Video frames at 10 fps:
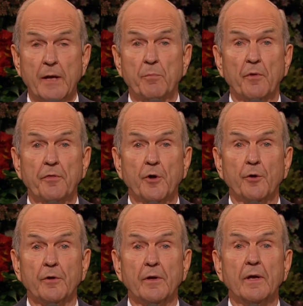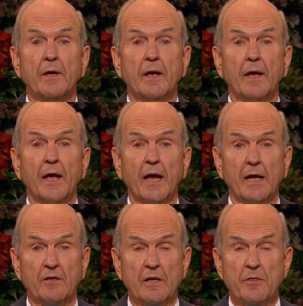これらの出来事は
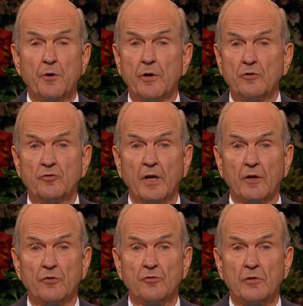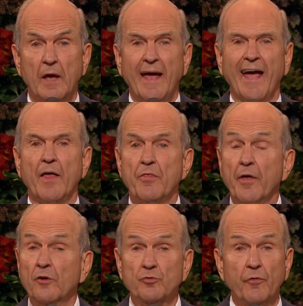1836年4月
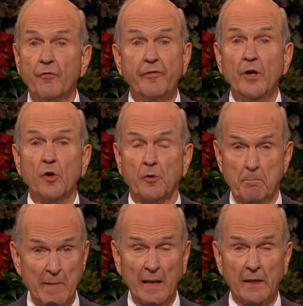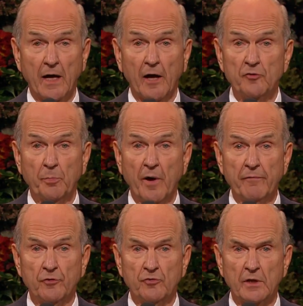3日に起き、マラキの予
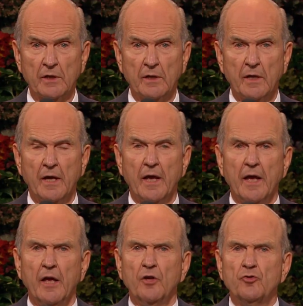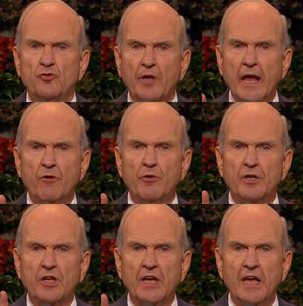言が成就しました。
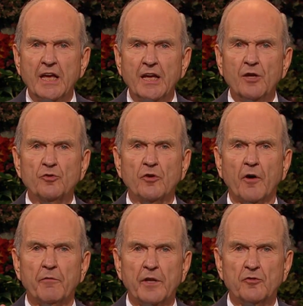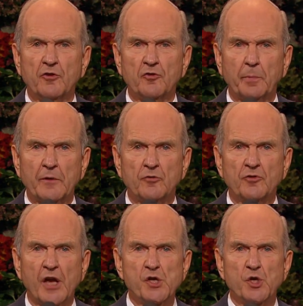この真剣時代の
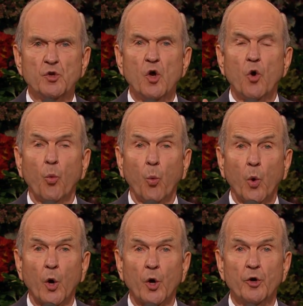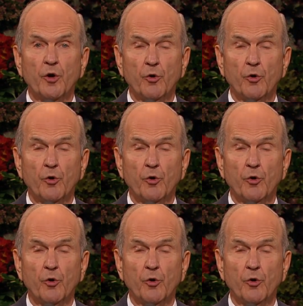神聖な鍵が